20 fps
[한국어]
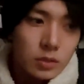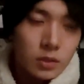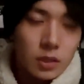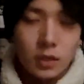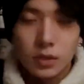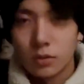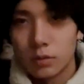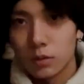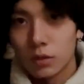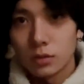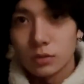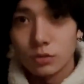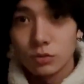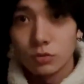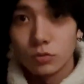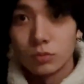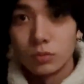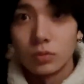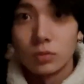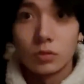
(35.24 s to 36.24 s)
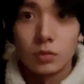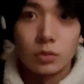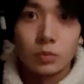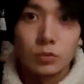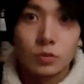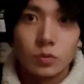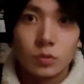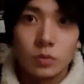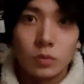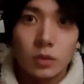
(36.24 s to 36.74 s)
날이어가지고
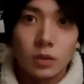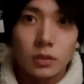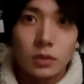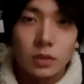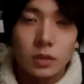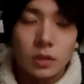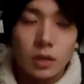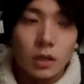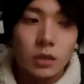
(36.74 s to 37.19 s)
너무 좋은 것 같아.